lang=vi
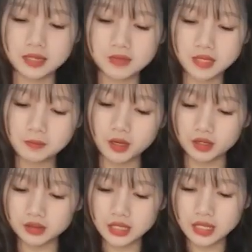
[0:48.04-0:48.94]
thì em sẽ mở
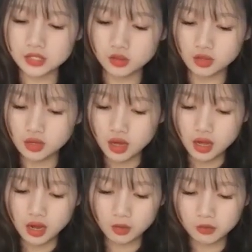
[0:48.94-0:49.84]
ra cho uh,